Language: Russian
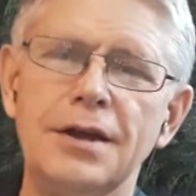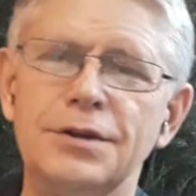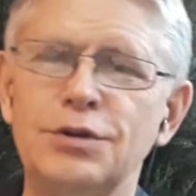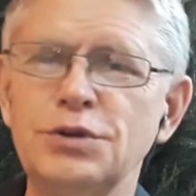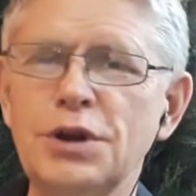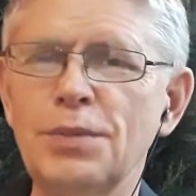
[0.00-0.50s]

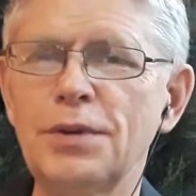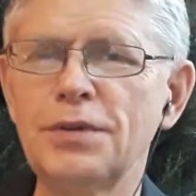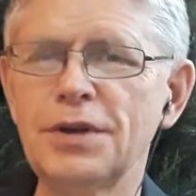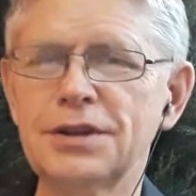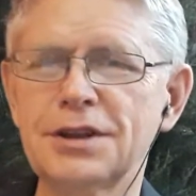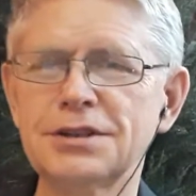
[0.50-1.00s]
Друзья,
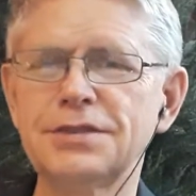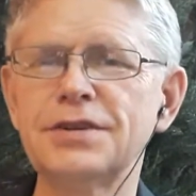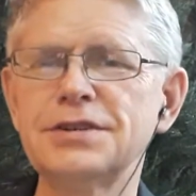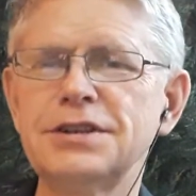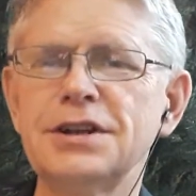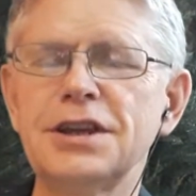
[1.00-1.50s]
привет! На
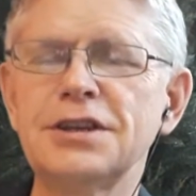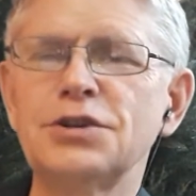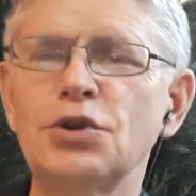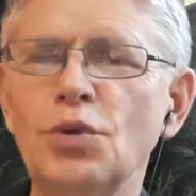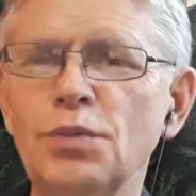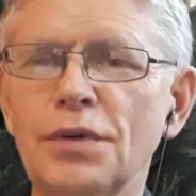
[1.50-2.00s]
связи Сергей
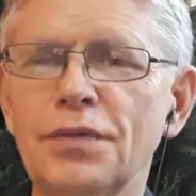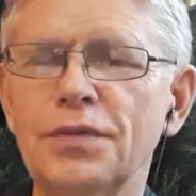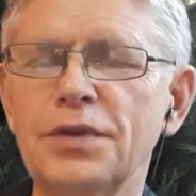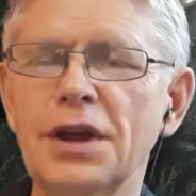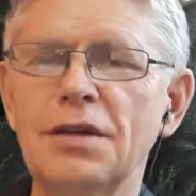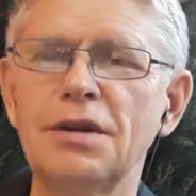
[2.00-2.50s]
Столбов.
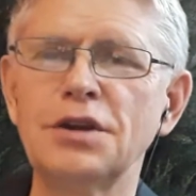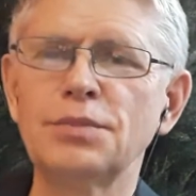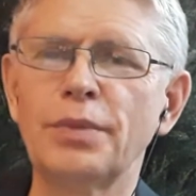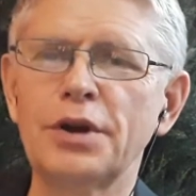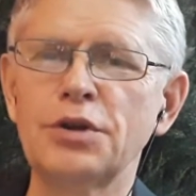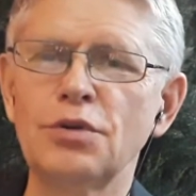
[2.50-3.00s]
Я являюсь
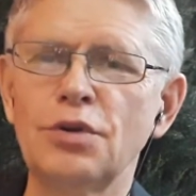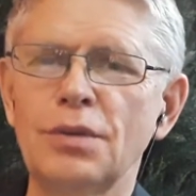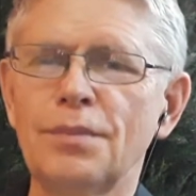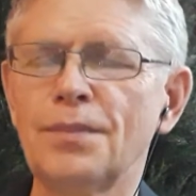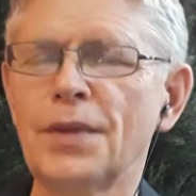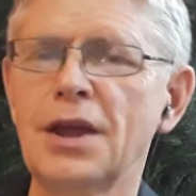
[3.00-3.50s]

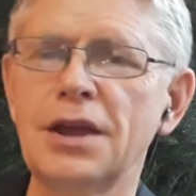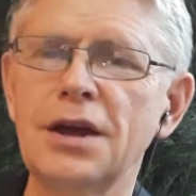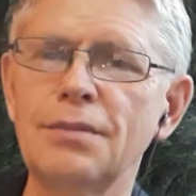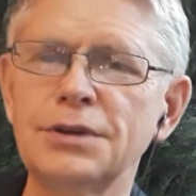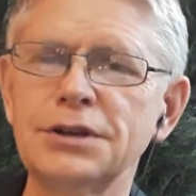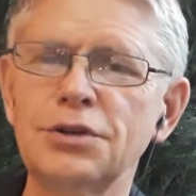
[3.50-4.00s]
партнером и
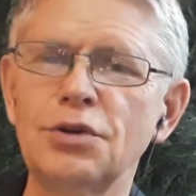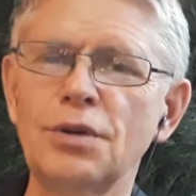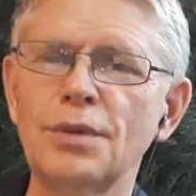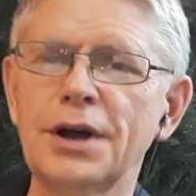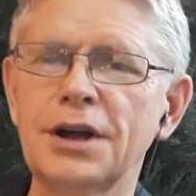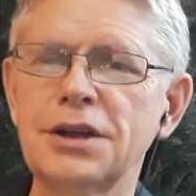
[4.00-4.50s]

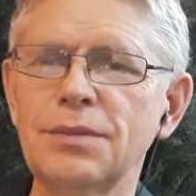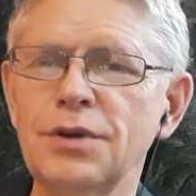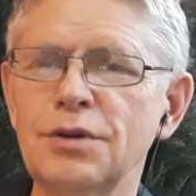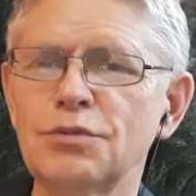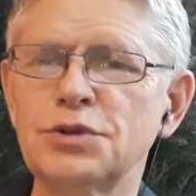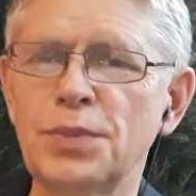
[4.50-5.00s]
амбассадором
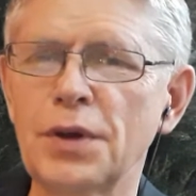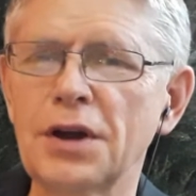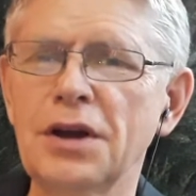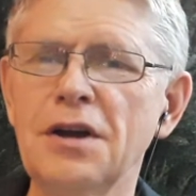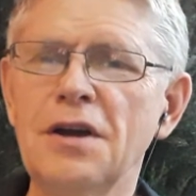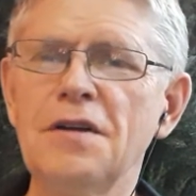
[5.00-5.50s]
Академии «Успех
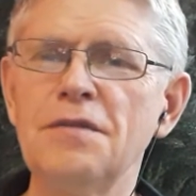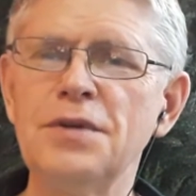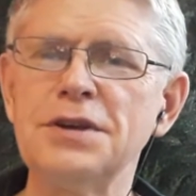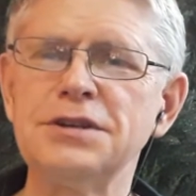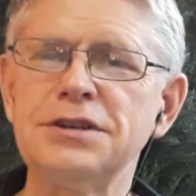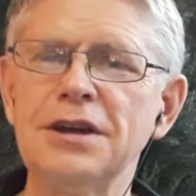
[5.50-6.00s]

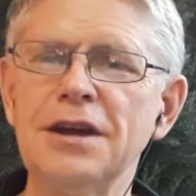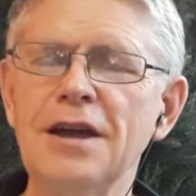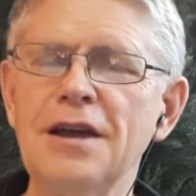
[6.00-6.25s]
вместе».